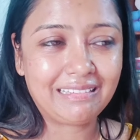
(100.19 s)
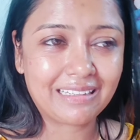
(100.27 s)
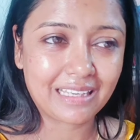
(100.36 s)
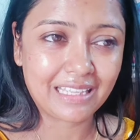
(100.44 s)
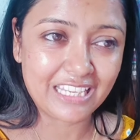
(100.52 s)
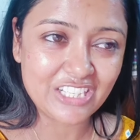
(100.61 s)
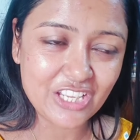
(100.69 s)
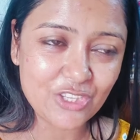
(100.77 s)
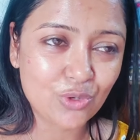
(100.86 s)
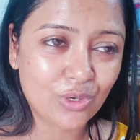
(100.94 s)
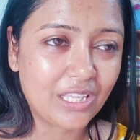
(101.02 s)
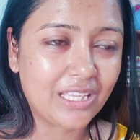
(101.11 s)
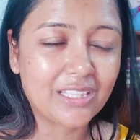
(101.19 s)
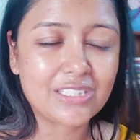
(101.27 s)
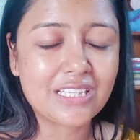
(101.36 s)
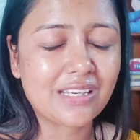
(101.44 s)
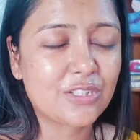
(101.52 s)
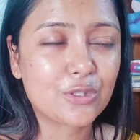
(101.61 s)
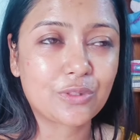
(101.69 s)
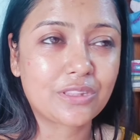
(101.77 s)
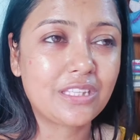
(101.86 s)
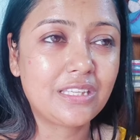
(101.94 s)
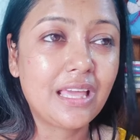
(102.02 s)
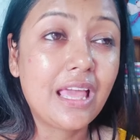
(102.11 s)
এটা এসে চলে যাচ্ছে না
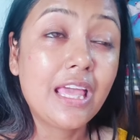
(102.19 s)
সত্যি